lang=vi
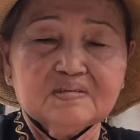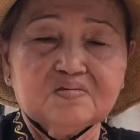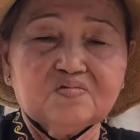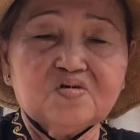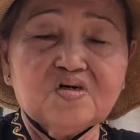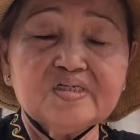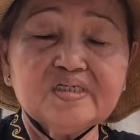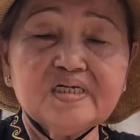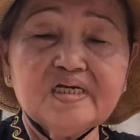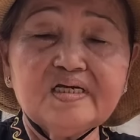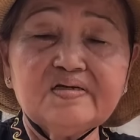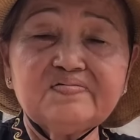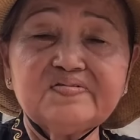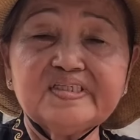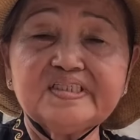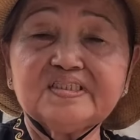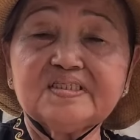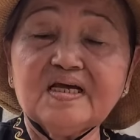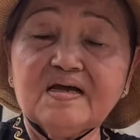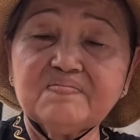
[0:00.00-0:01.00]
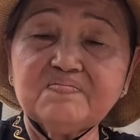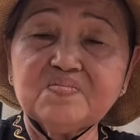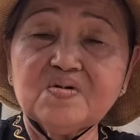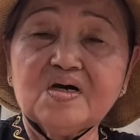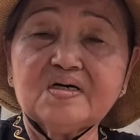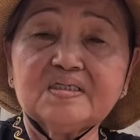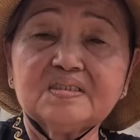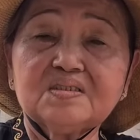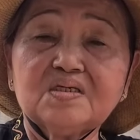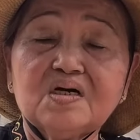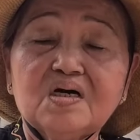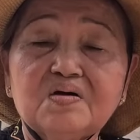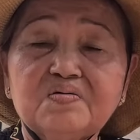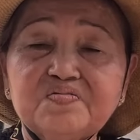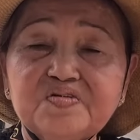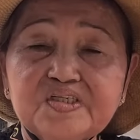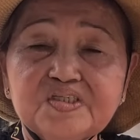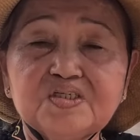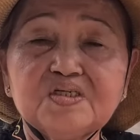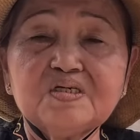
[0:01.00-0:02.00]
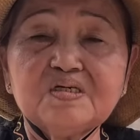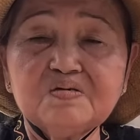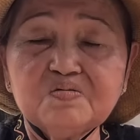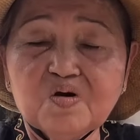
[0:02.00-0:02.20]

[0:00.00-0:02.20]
Vani đi với sang ban tơ với si